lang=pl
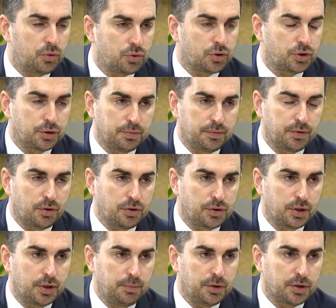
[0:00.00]
dużo żeśmy
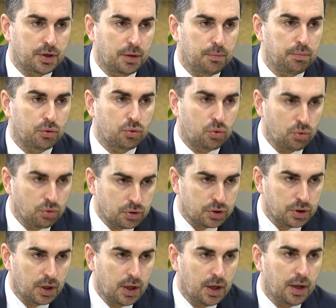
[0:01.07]
wykończyli mieszkań pod
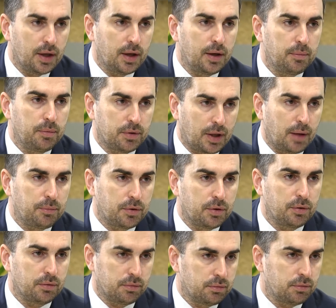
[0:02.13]
klucz, bo tam
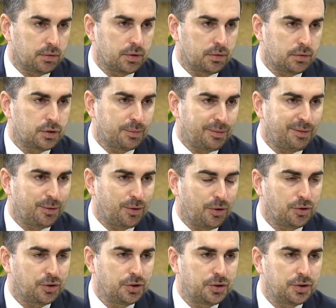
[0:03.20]
to trzeba
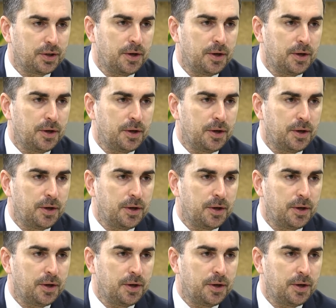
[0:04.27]
wykończyć.